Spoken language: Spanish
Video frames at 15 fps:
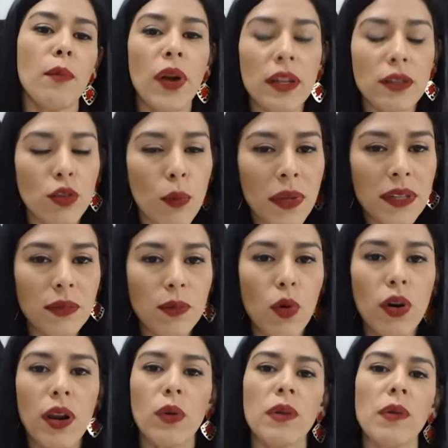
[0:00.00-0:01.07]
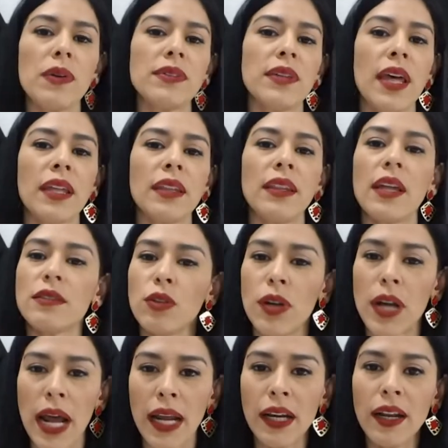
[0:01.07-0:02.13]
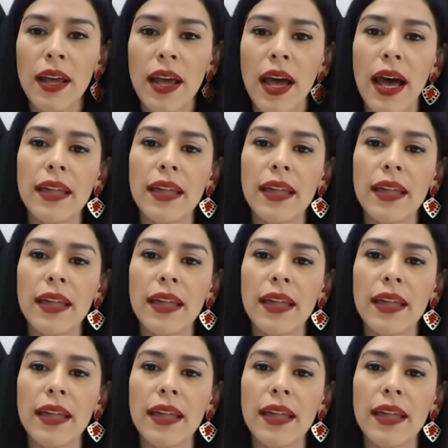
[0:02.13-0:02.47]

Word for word: Por eso mismo, la Universidad Nacional